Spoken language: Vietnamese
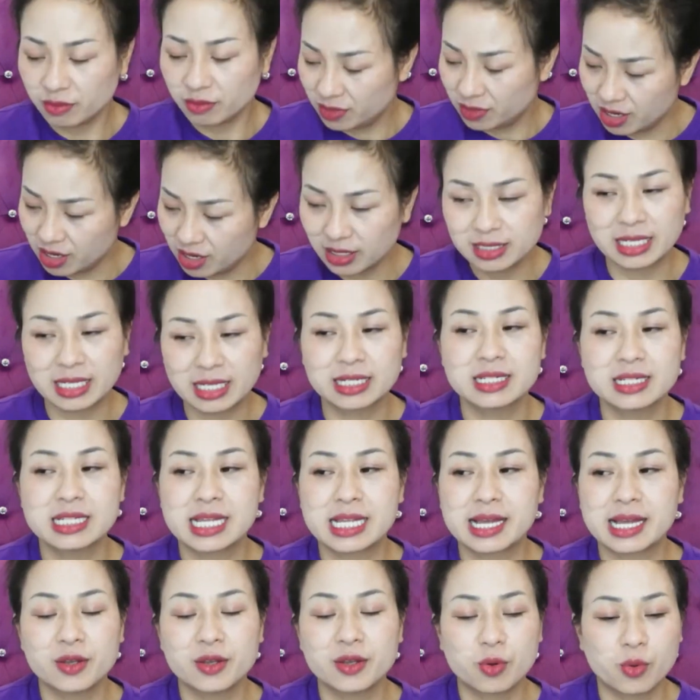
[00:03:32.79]
chắc chắn
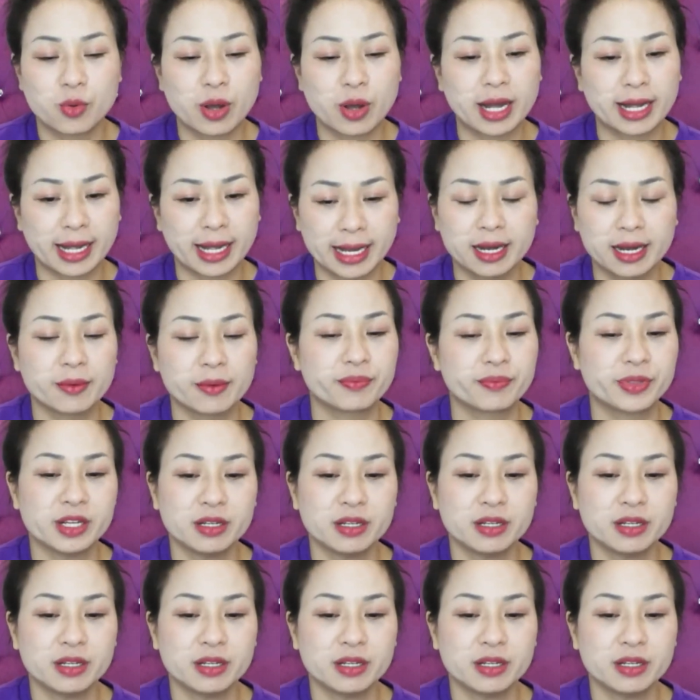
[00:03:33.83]
sẽ hiệu quả ngay lập tức.